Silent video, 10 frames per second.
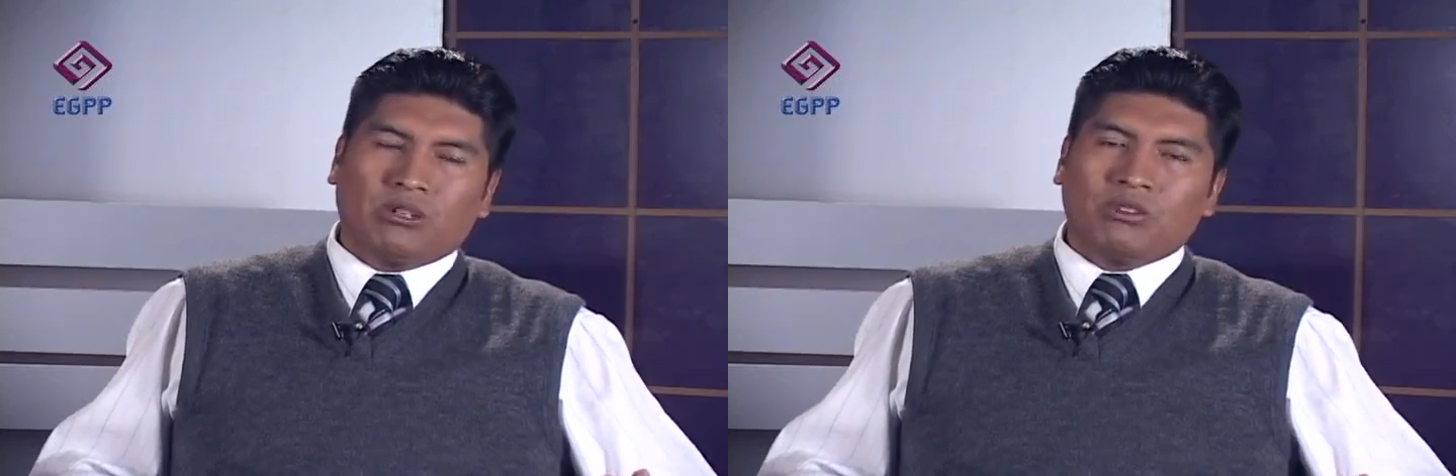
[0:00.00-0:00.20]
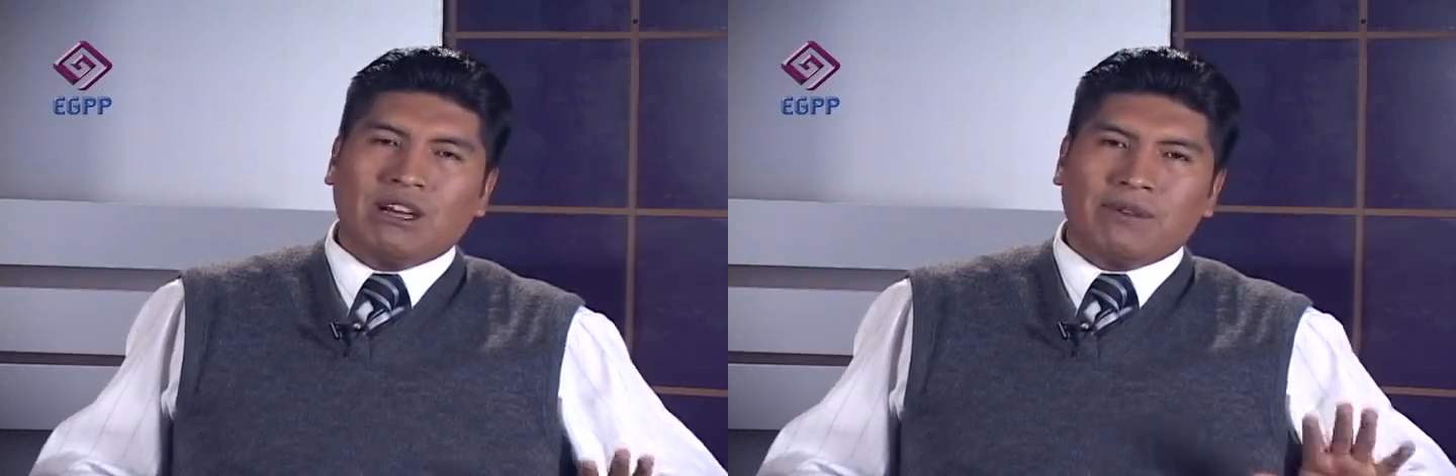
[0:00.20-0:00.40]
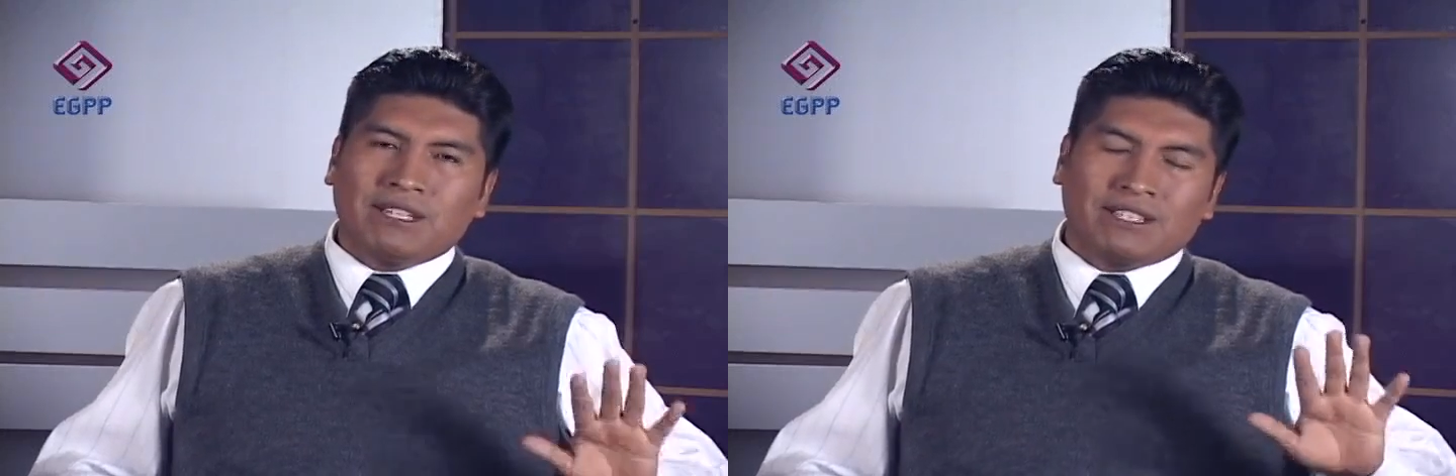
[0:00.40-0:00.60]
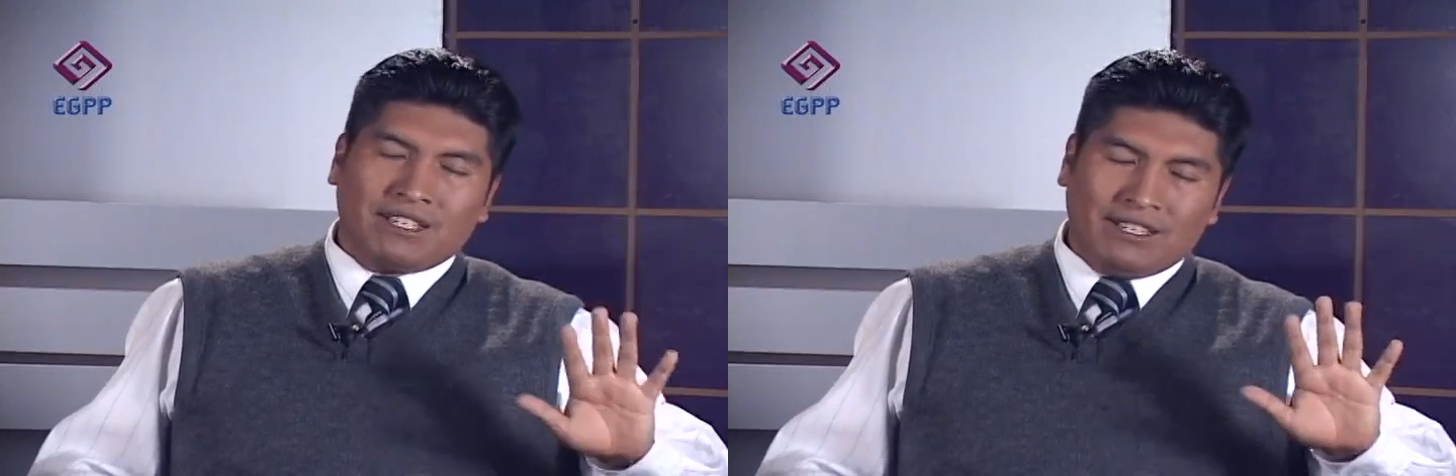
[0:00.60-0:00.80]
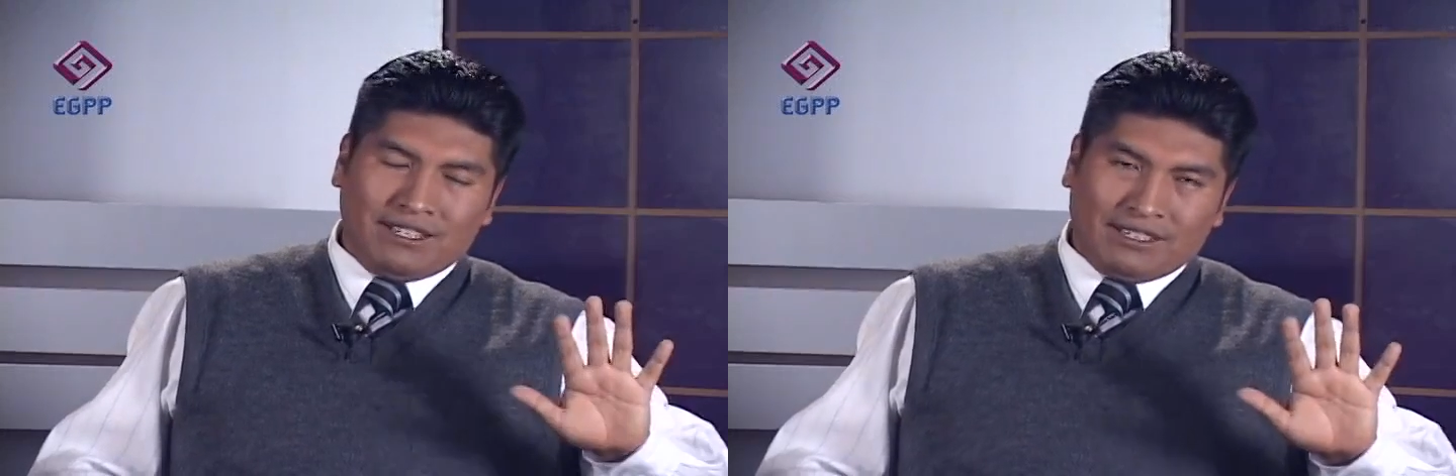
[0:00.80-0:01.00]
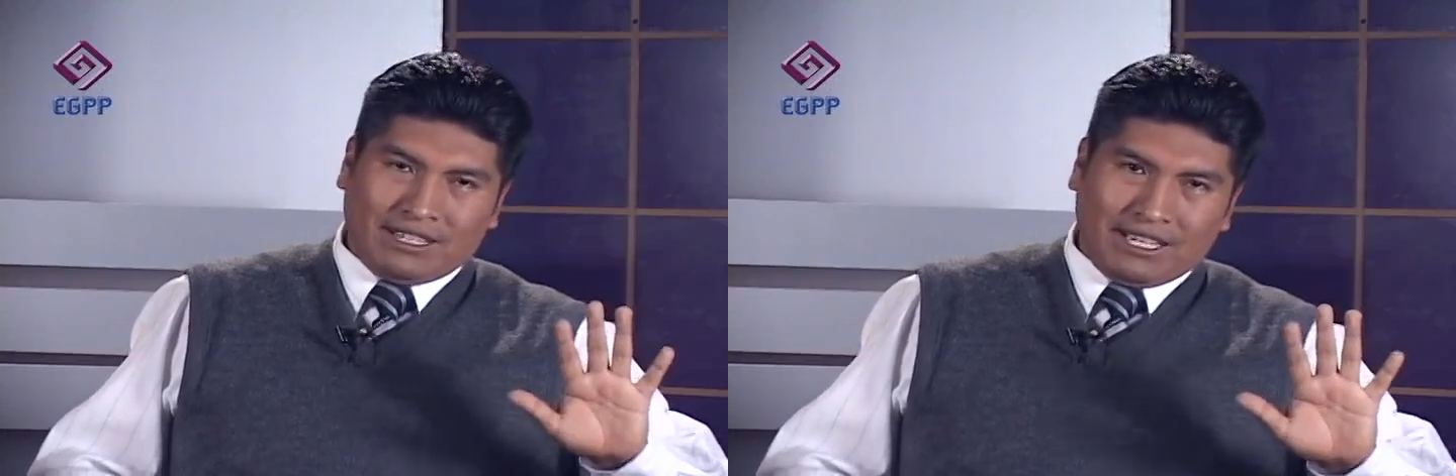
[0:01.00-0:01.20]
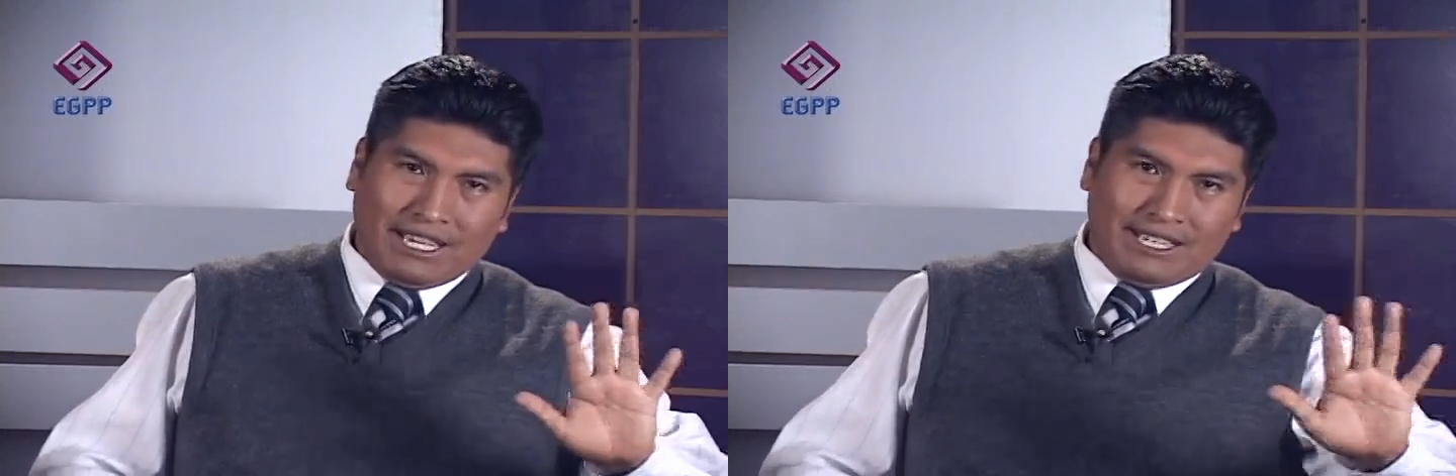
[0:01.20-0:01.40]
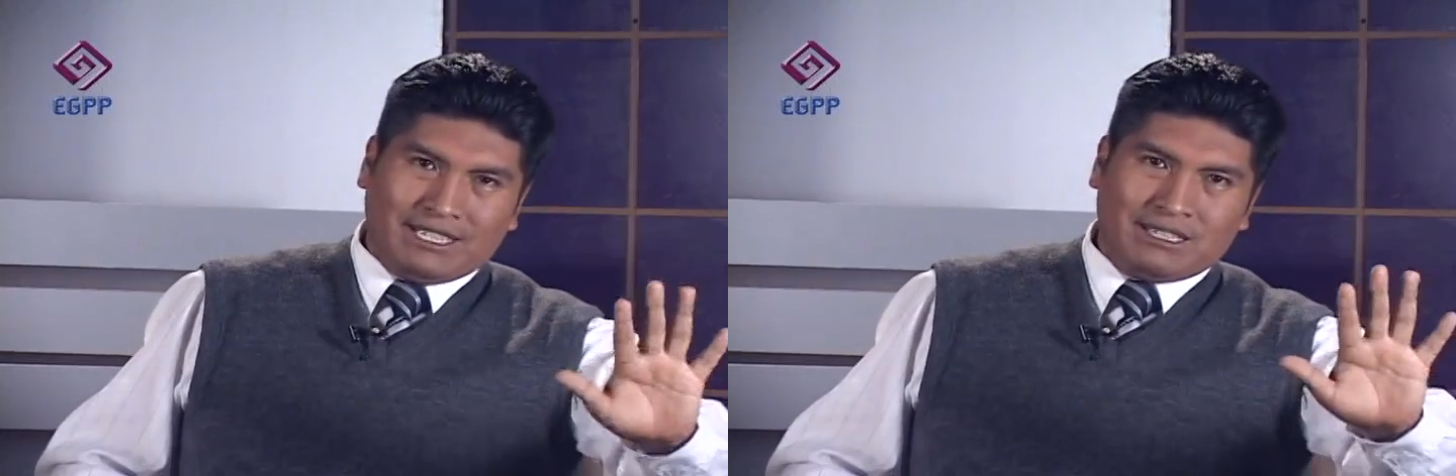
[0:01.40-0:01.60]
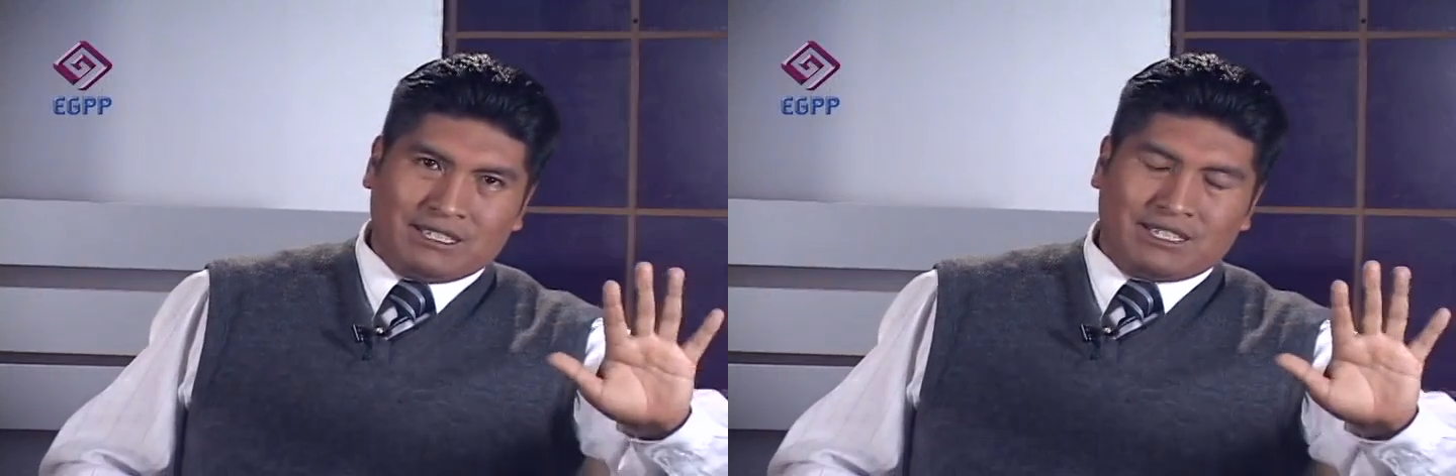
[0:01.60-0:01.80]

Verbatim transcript: Una vez que ejercen